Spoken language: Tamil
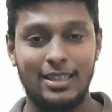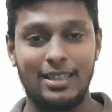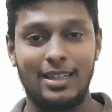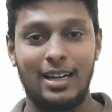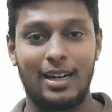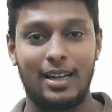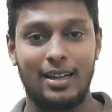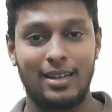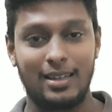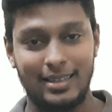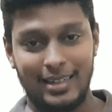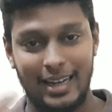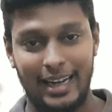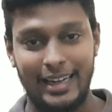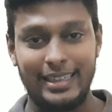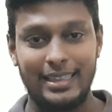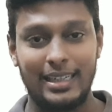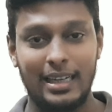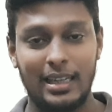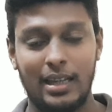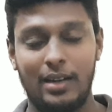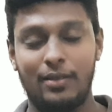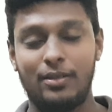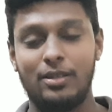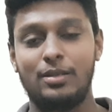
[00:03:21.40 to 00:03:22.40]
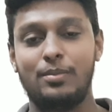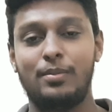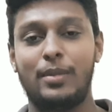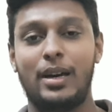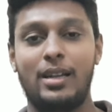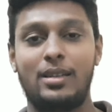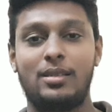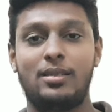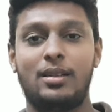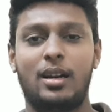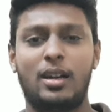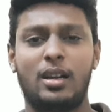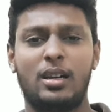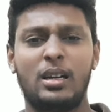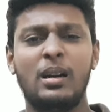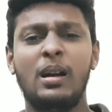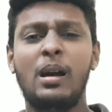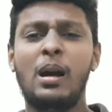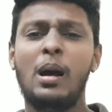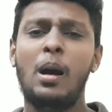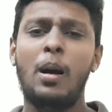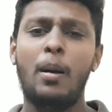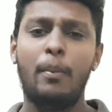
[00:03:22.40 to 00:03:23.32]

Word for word: வந்து நடக்கும் நைட்டில் தான் வந்து மேரேஜ் நடக்கும்